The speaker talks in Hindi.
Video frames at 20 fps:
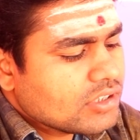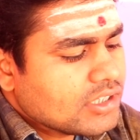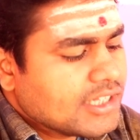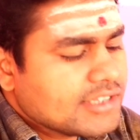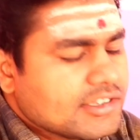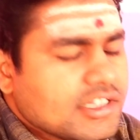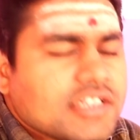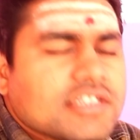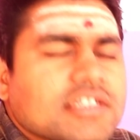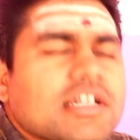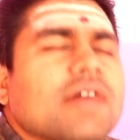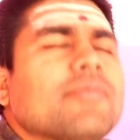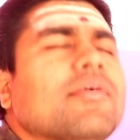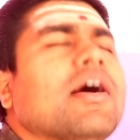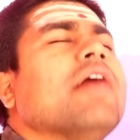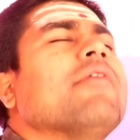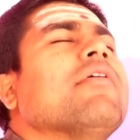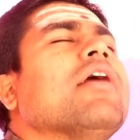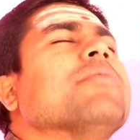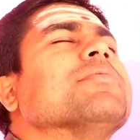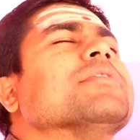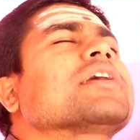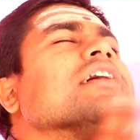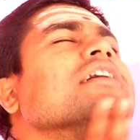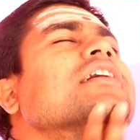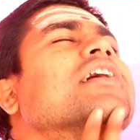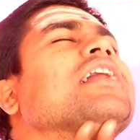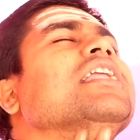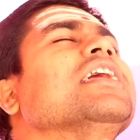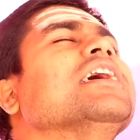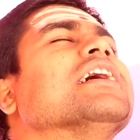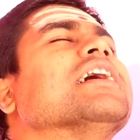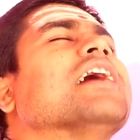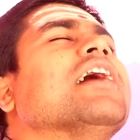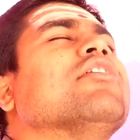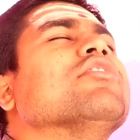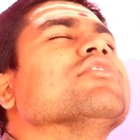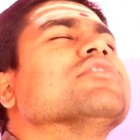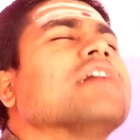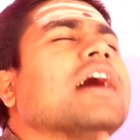कि ये तीसरा भाव आपके गले
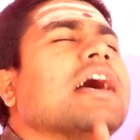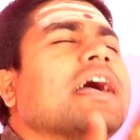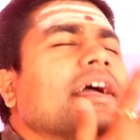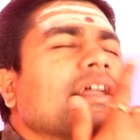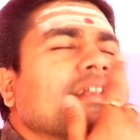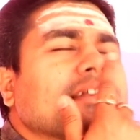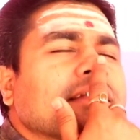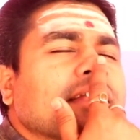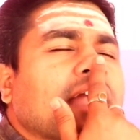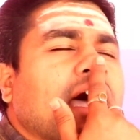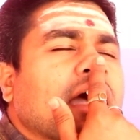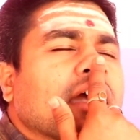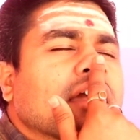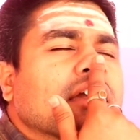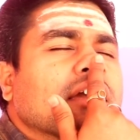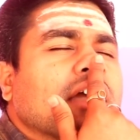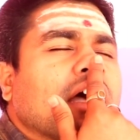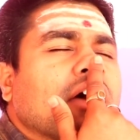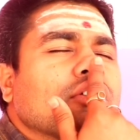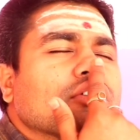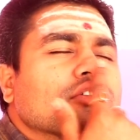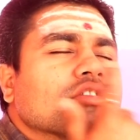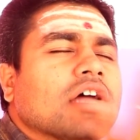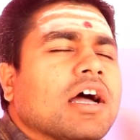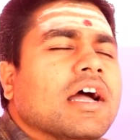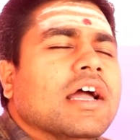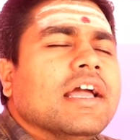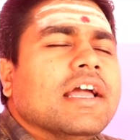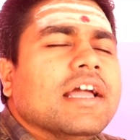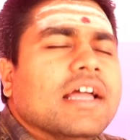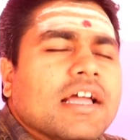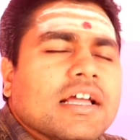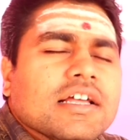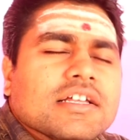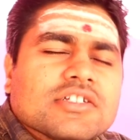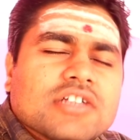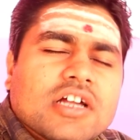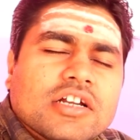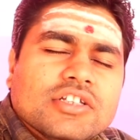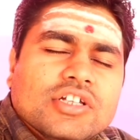का होता है नाक का होता है
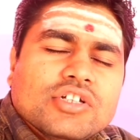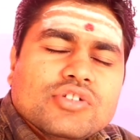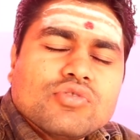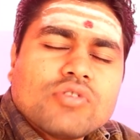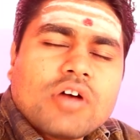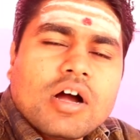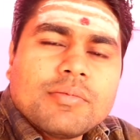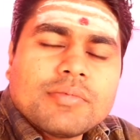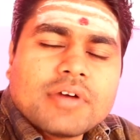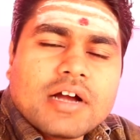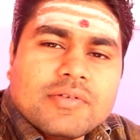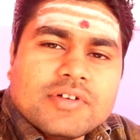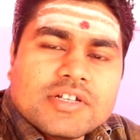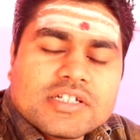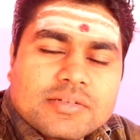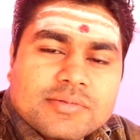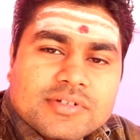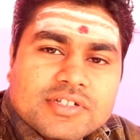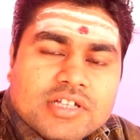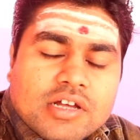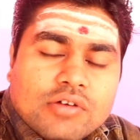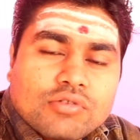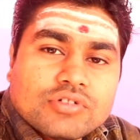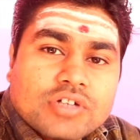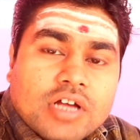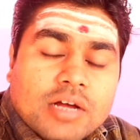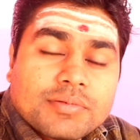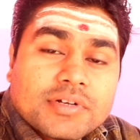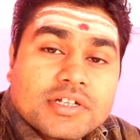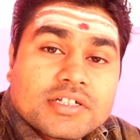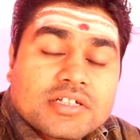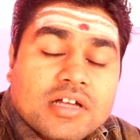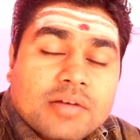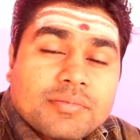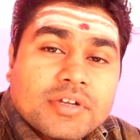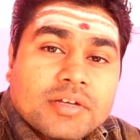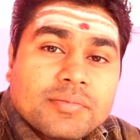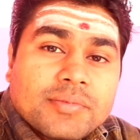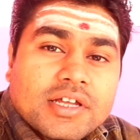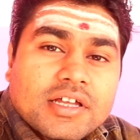सर्दी जुकाम का भी समस्या कुछ आपके
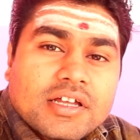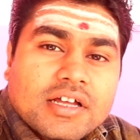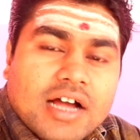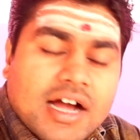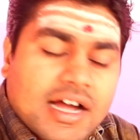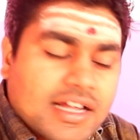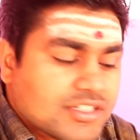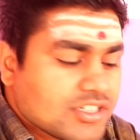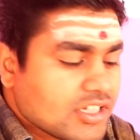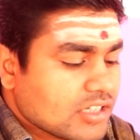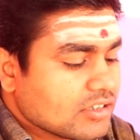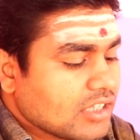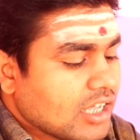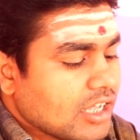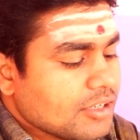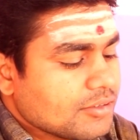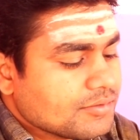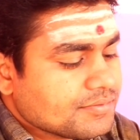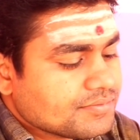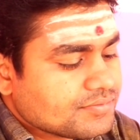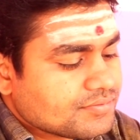सामने में आ सकता है